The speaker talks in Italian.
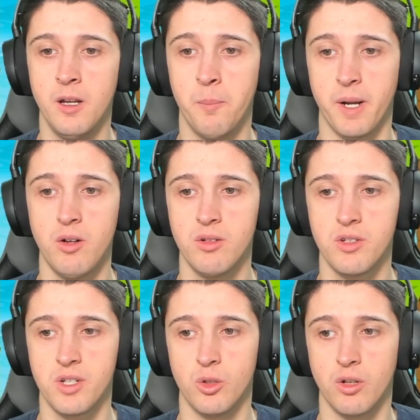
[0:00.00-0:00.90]
Però,
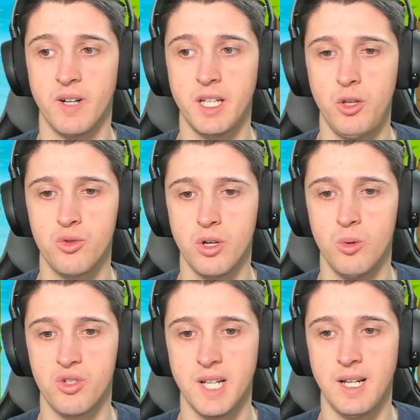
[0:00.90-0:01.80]
se lo trovate chiuso,
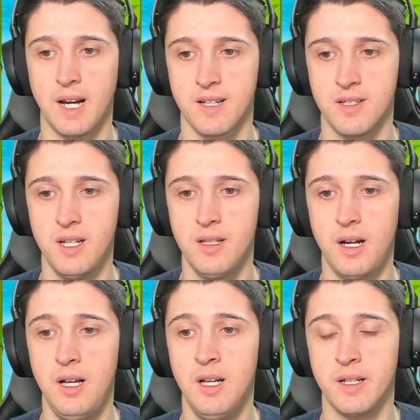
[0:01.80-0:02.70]
usate la cassetta